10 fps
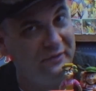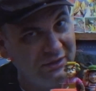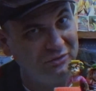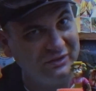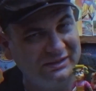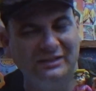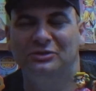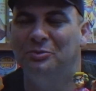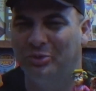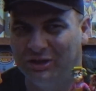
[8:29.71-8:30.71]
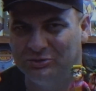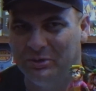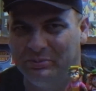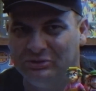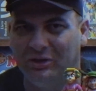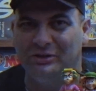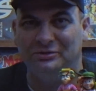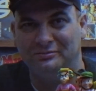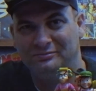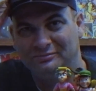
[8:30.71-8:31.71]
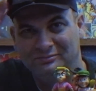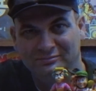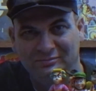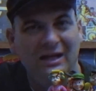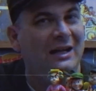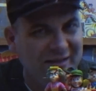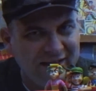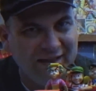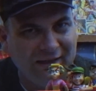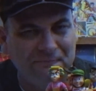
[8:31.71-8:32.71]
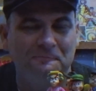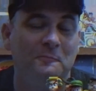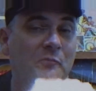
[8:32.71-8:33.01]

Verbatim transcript: Vejo vocês no próximo episódio. Até lá!